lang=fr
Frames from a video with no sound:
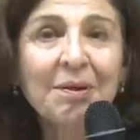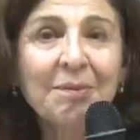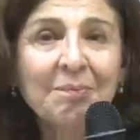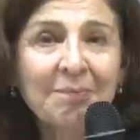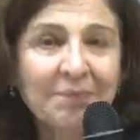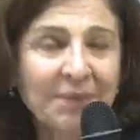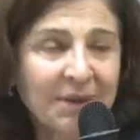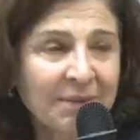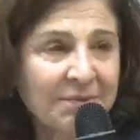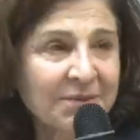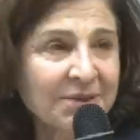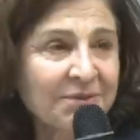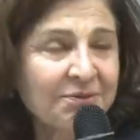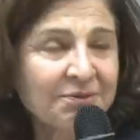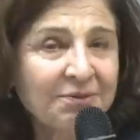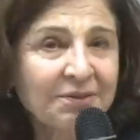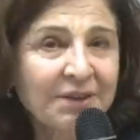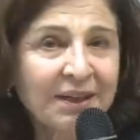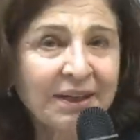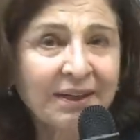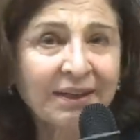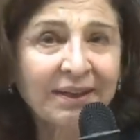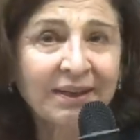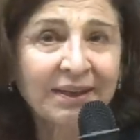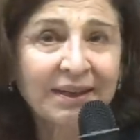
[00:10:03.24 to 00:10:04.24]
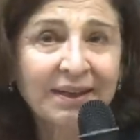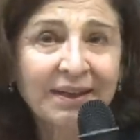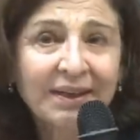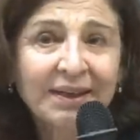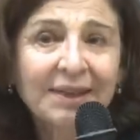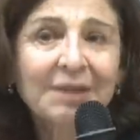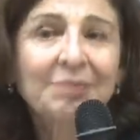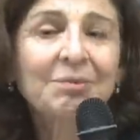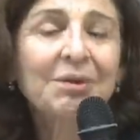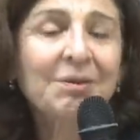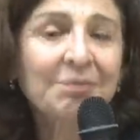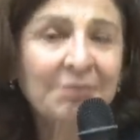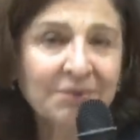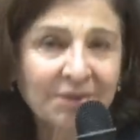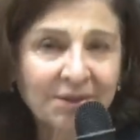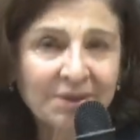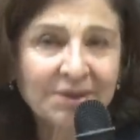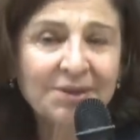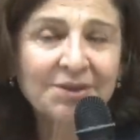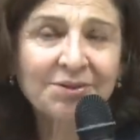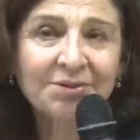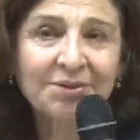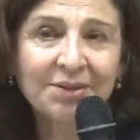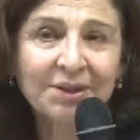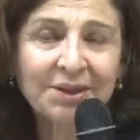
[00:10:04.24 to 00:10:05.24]
même pas m'y faire. Et même
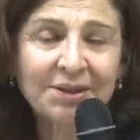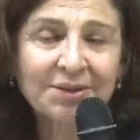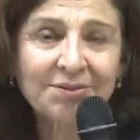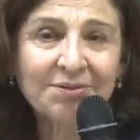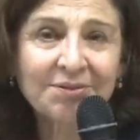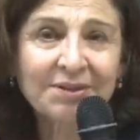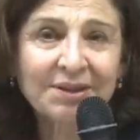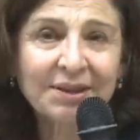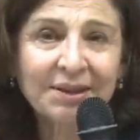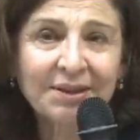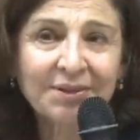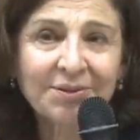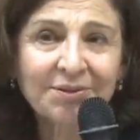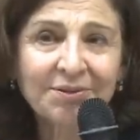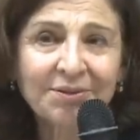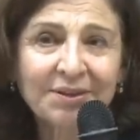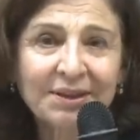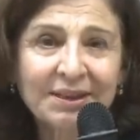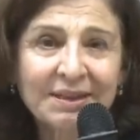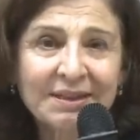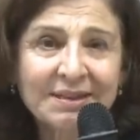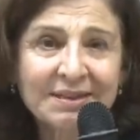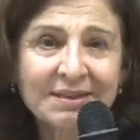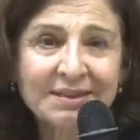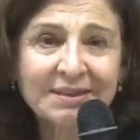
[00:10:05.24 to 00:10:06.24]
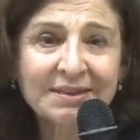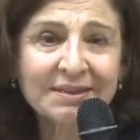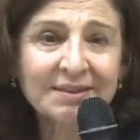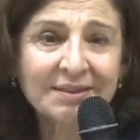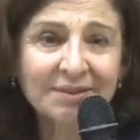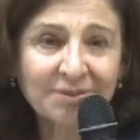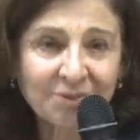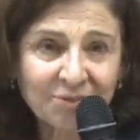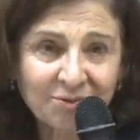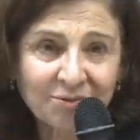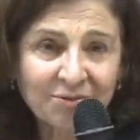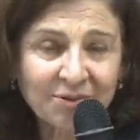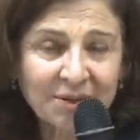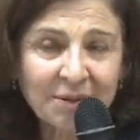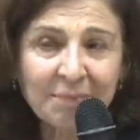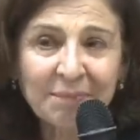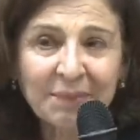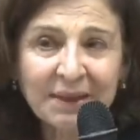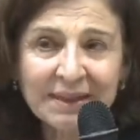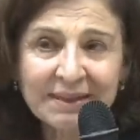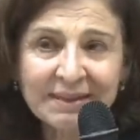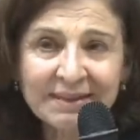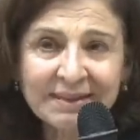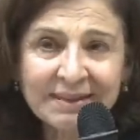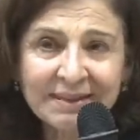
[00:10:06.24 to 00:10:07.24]
quand ils ont le résultat du test, tout n'est
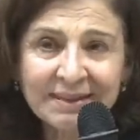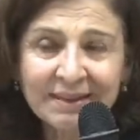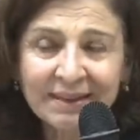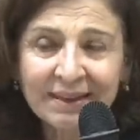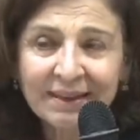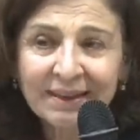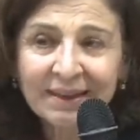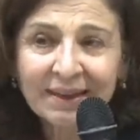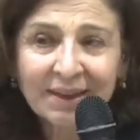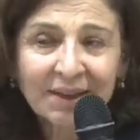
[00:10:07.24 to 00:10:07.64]
pas dit.